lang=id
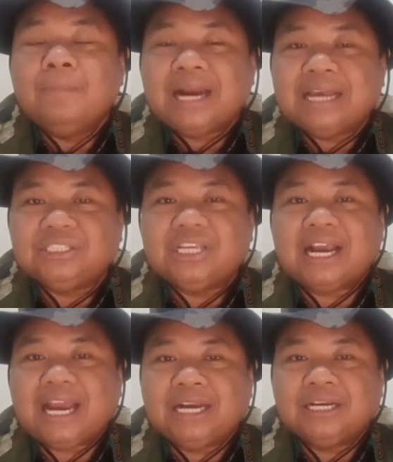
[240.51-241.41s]

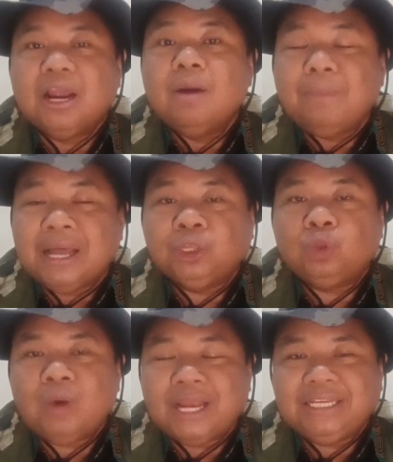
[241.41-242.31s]
merasakan
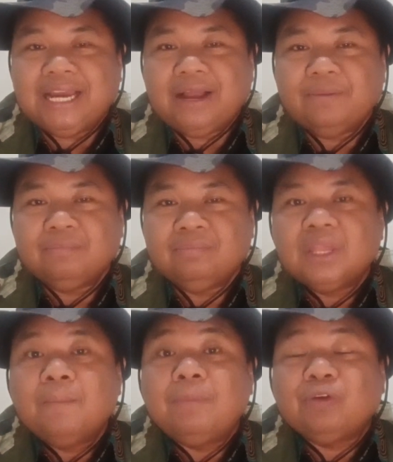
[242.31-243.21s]
bantuannya.
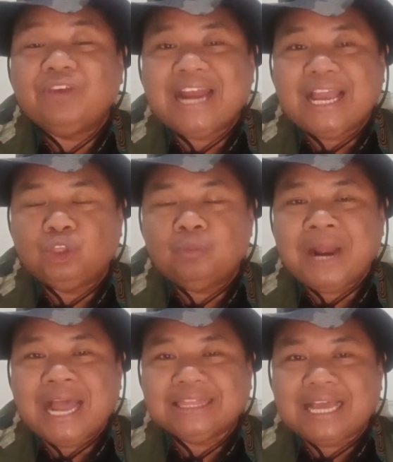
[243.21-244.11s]
Perwira itu
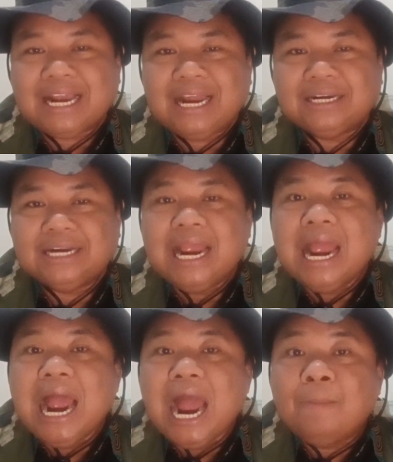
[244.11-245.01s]
mengatakan,
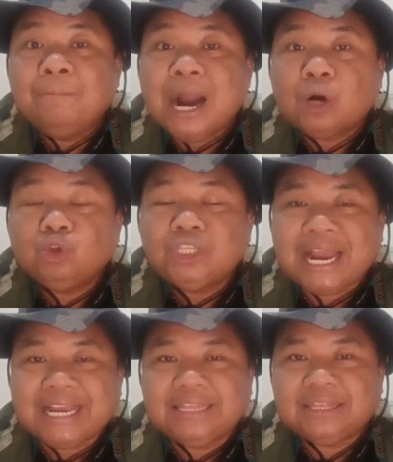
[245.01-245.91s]
"Hambaku
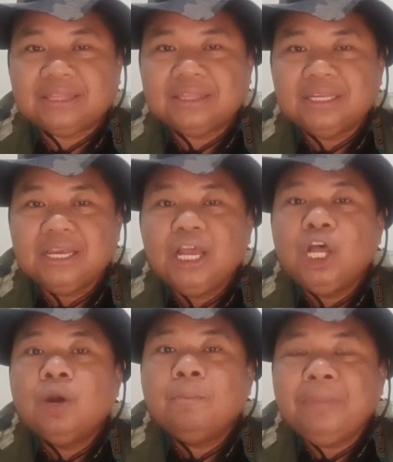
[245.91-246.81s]
sakit
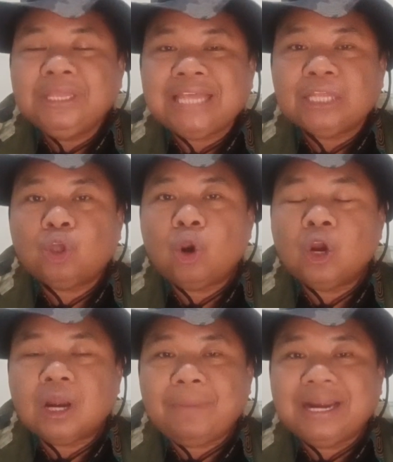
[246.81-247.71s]
minta
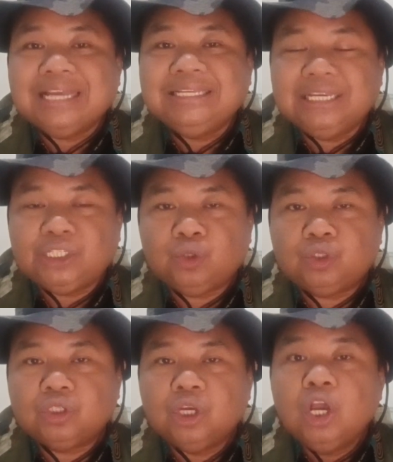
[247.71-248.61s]
tolong kepada
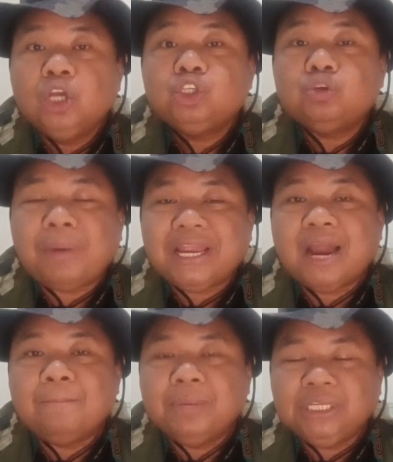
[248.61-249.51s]
Yesus
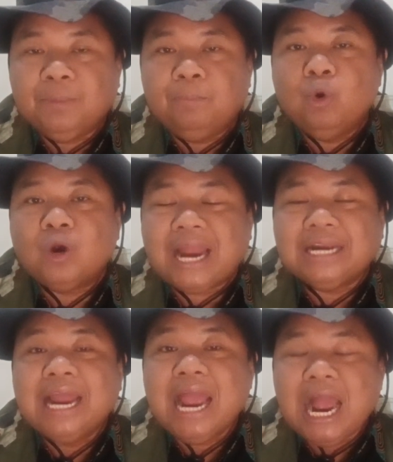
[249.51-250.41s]
supaya
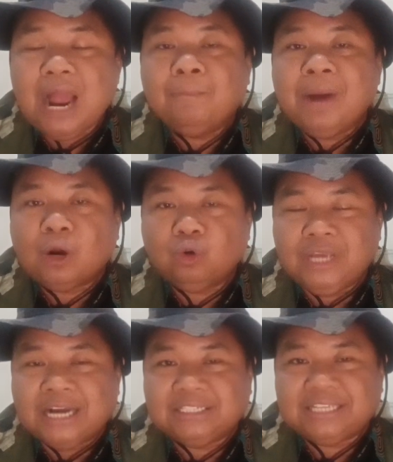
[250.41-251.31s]
menyembuhkan
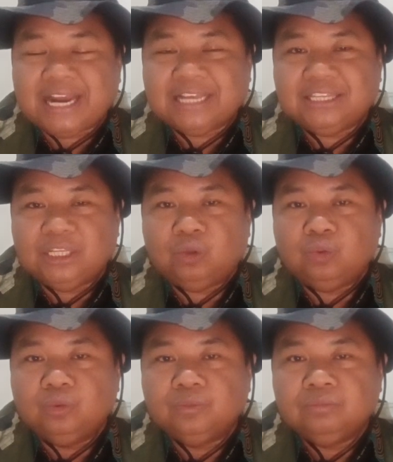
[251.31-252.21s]
hambaku yang sakit itu.